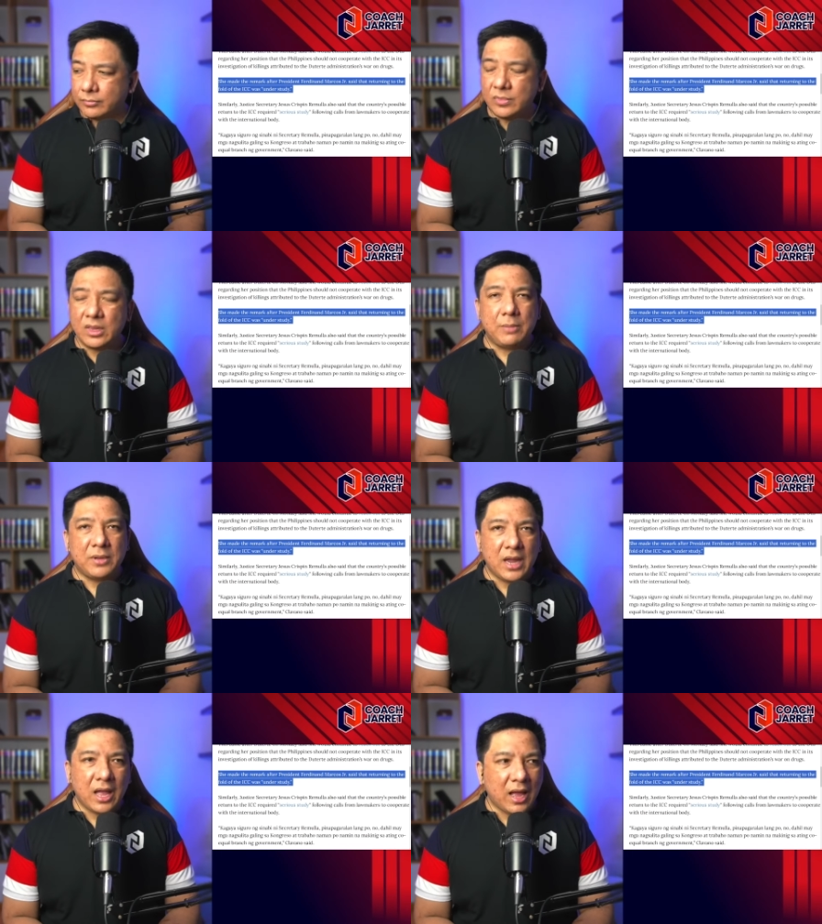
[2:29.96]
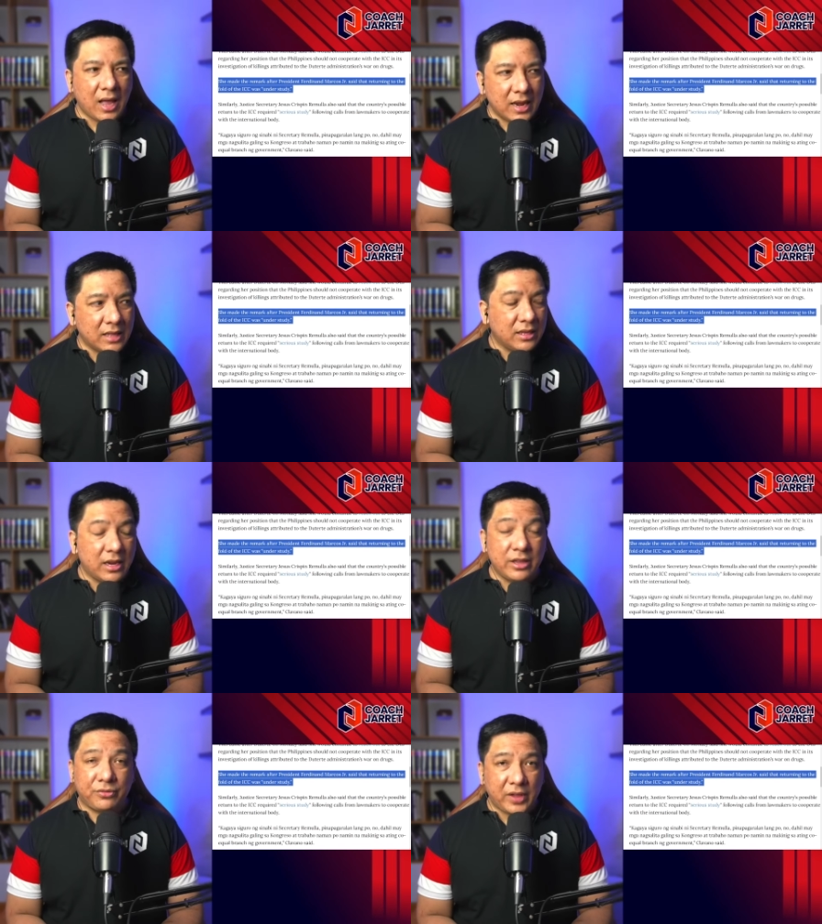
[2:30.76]
ipinakakalat
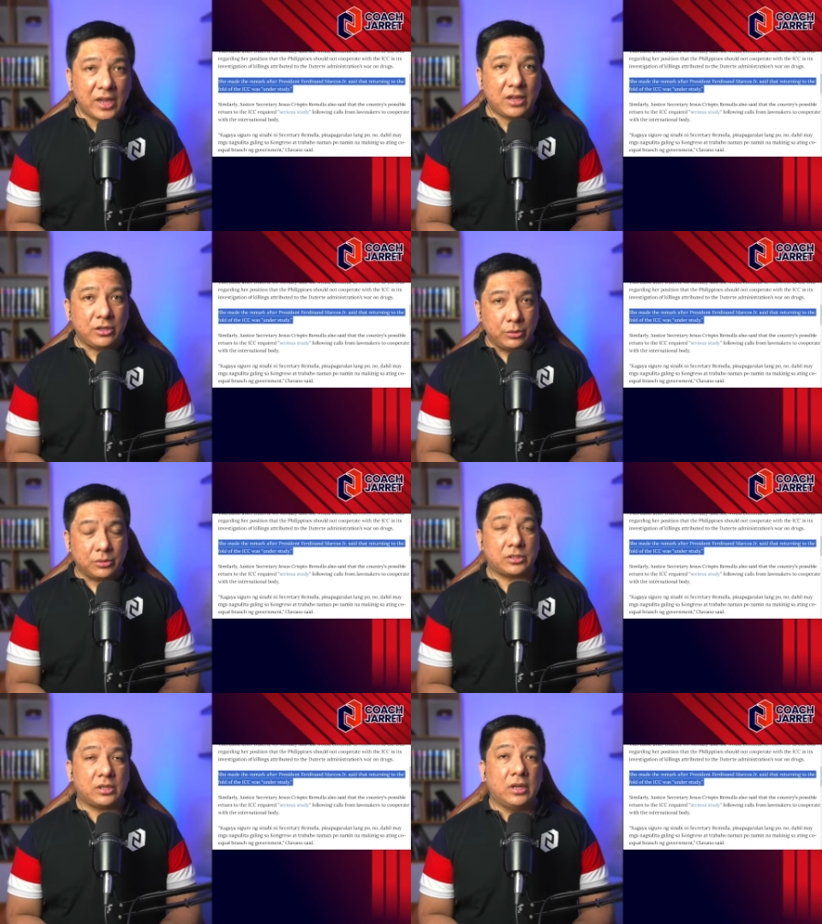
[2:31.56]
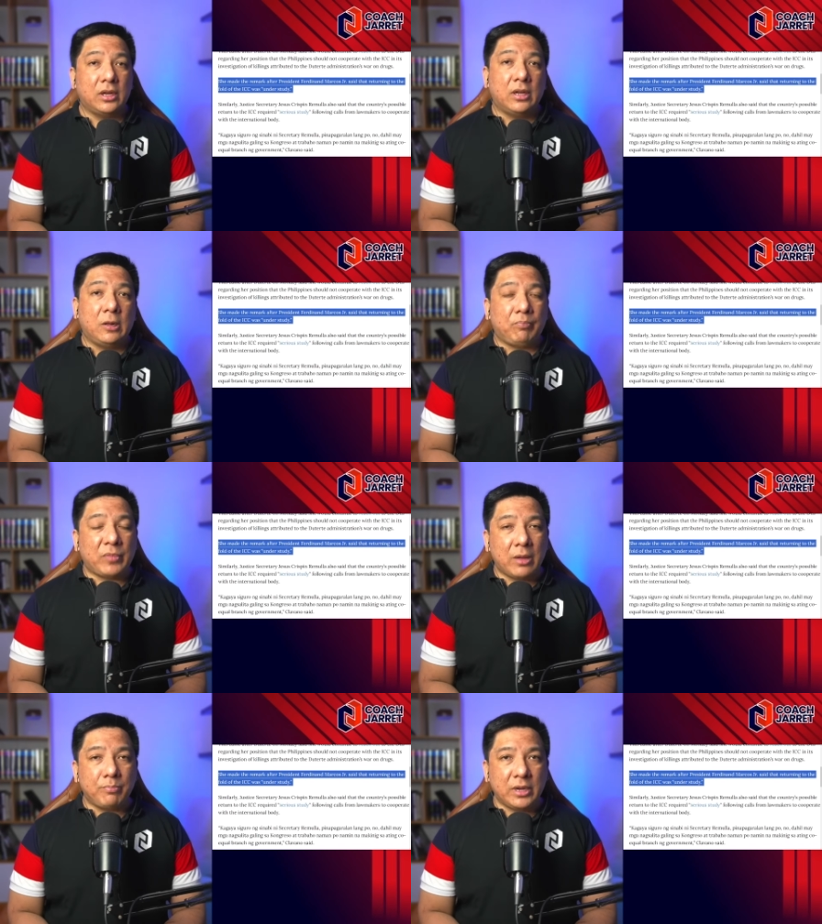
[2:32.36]
nila yung fake news
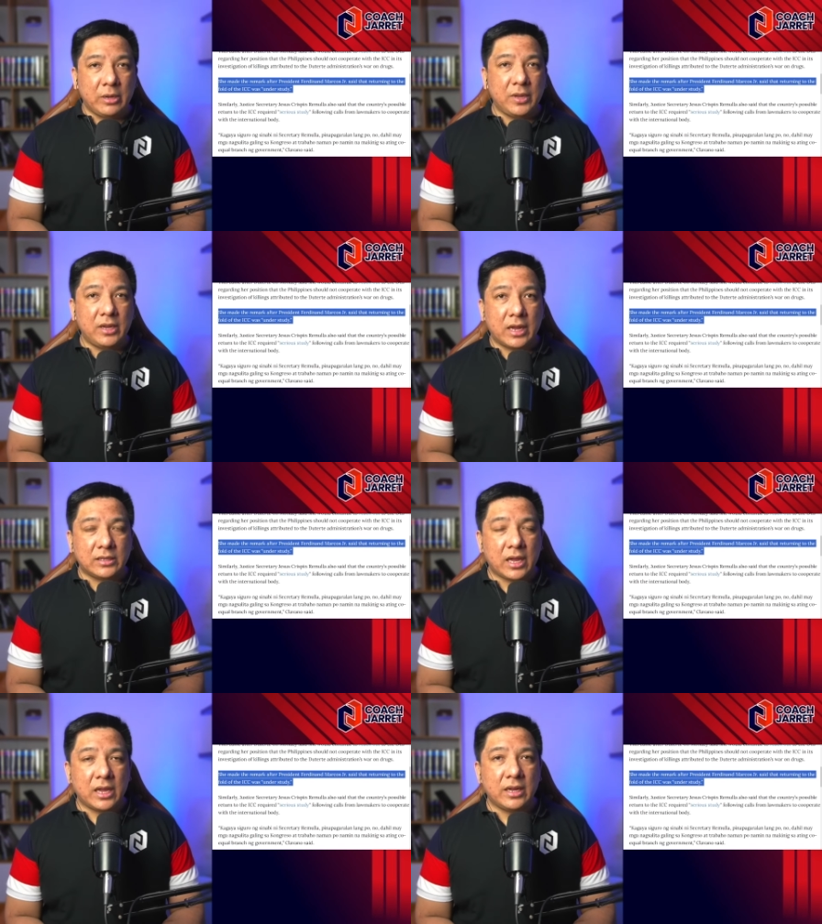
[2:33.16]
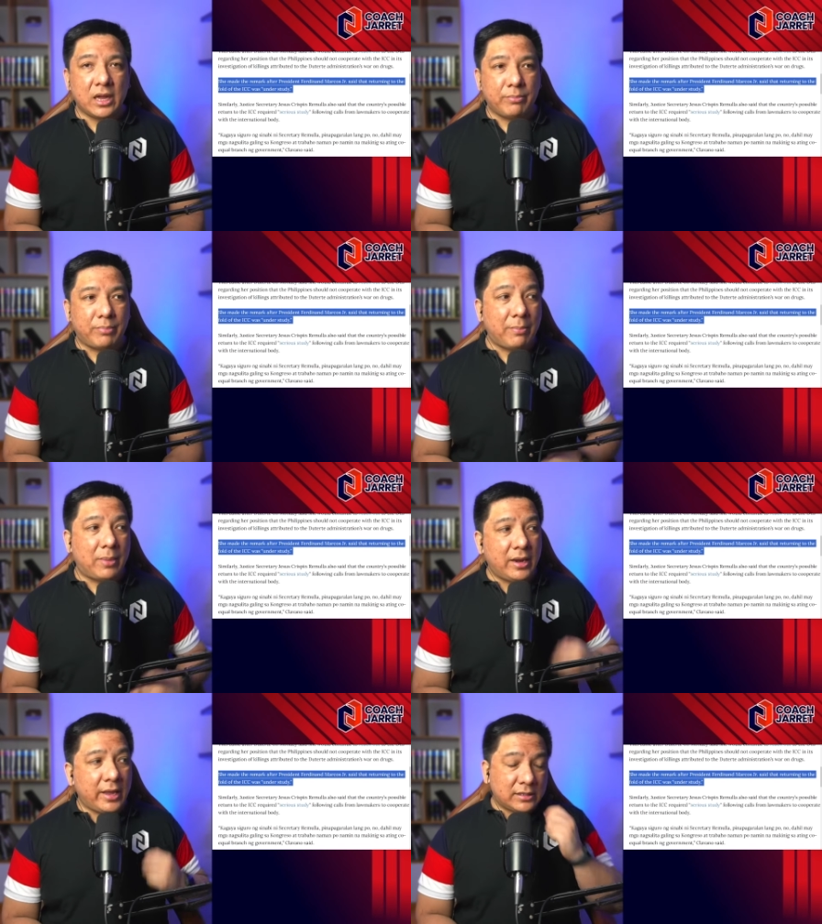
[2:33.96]
na ang Pilipinas ay uh,
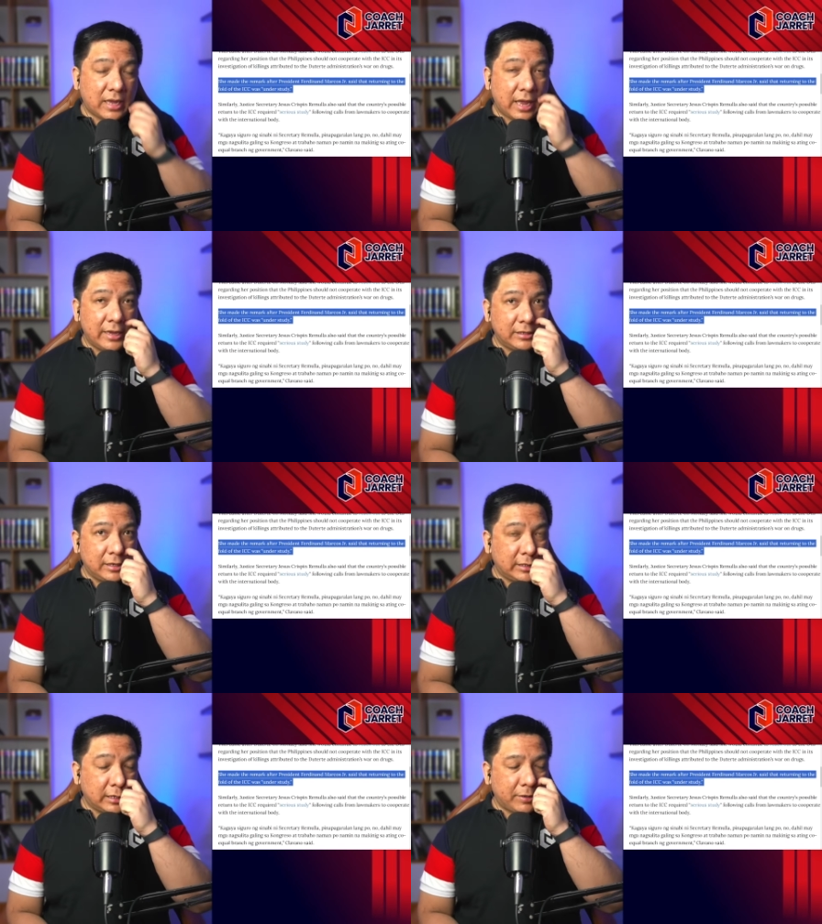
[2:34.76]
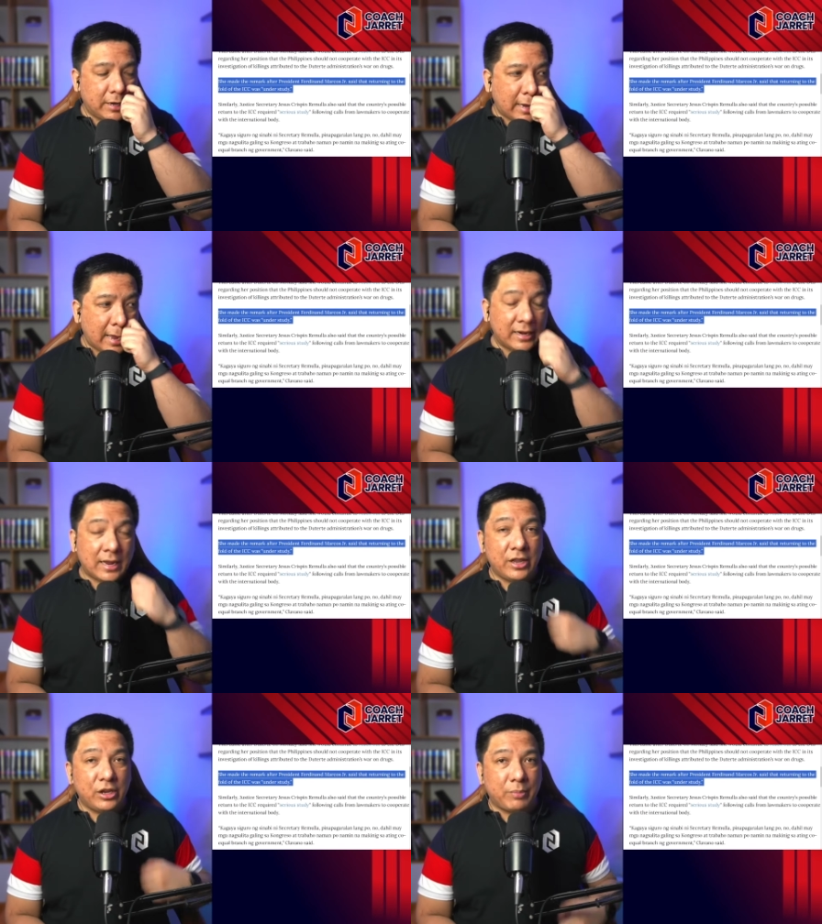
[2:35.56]
babalik sa ICC at
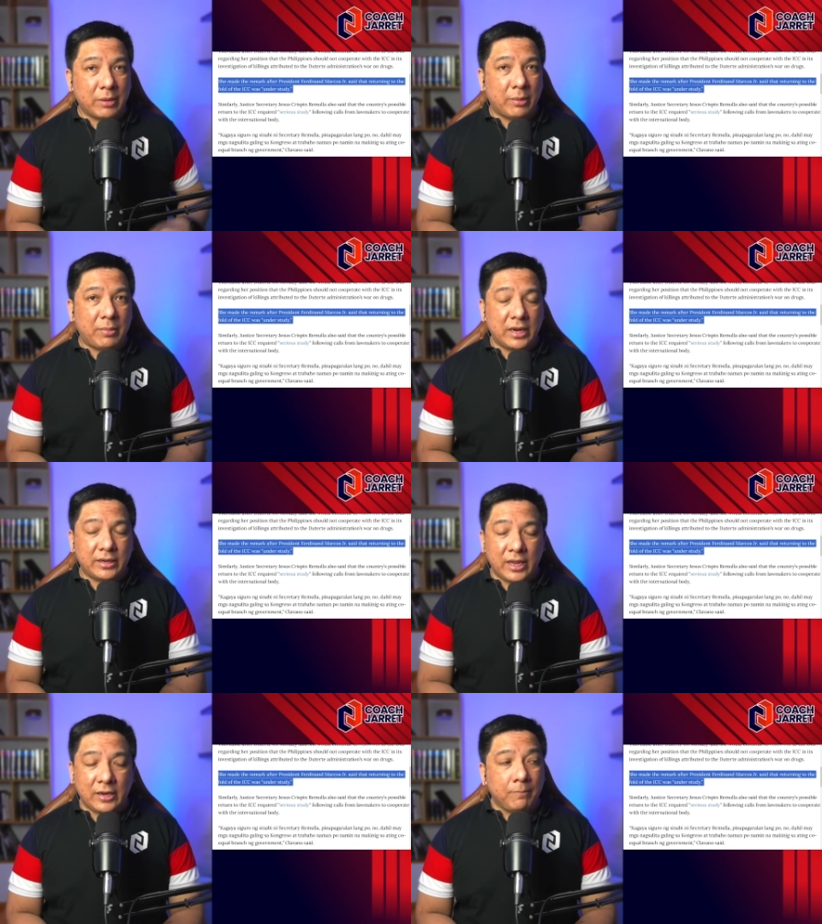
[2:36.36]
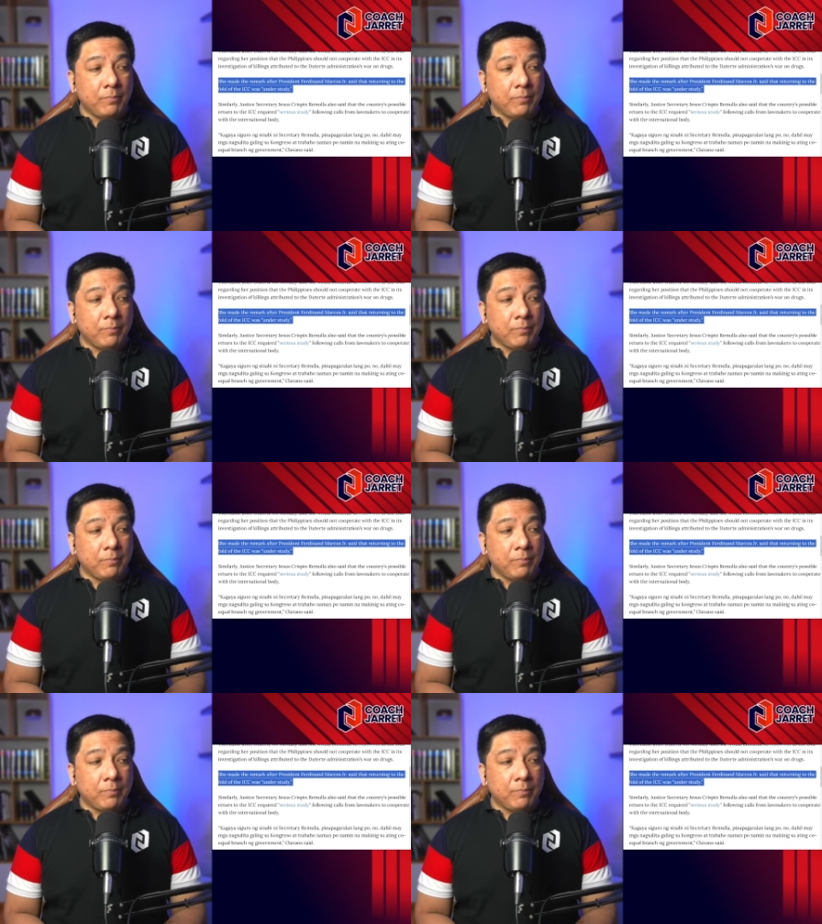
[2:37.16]
pinag-aaralan yung pagbabalik na yan.